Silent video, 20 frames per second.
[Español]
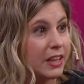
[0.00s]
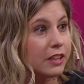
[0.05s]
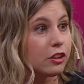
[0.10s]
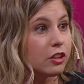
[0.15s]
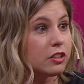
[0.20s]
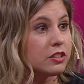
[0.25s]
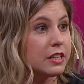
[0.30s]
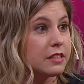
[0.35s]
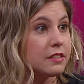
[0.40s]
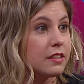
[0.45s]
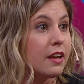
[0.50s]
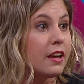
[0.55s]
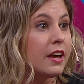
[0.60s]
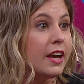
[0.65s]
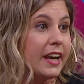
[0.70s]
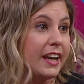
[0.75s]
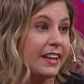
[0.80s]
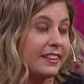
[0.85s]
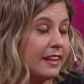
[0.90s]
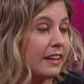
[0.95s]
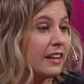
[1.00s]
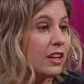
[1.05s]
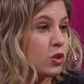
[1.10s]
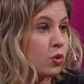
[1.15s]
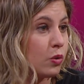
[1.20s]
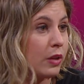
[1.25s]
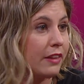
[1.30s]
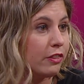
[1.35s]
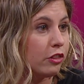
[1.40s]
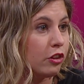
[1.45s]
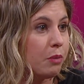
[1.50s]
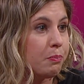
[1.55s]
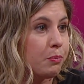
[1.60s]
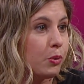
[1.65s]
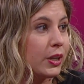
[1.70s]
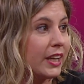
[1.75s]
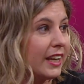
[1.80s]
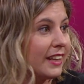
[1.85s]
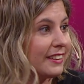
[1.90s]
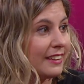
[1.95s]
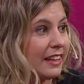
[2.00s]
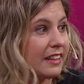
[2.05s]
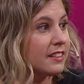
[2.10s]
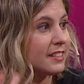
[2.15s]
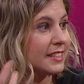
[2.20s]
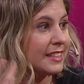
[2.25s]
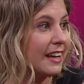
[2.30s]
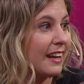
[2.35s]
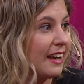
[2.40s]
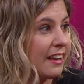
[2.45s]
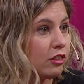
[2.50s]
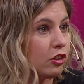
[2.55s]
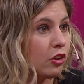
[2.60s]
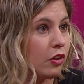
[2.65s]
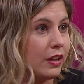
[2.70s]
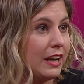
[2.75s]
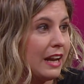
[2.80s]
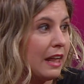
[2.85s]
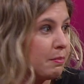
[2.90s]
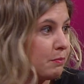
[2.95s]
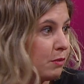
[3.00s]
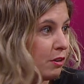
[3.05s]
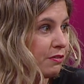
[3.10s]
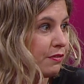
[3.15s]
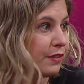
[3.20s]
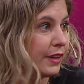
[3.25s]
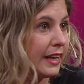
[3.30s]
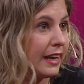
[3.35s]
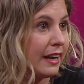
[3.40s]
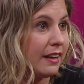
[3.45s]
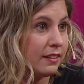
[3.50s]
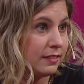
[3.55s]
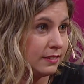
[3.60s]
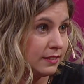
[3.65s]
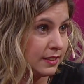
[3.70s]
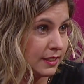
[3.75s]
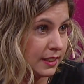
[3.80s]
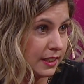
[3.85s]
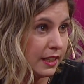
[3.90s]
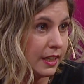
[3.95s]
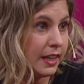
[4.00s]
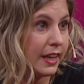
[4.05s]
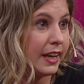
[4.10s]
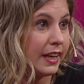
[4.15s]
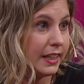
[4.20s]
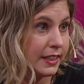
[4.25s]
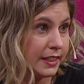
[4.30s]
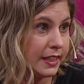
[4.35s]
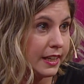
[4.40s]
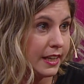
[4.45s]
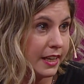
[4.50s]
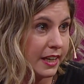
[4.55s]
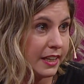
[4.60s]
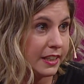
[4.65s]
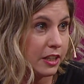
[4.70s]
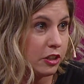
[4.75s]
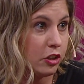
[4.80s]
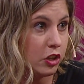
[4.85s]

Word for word: Entonces, están ayudando porque están sacando de la atmósfera, ¿sí? Este, este,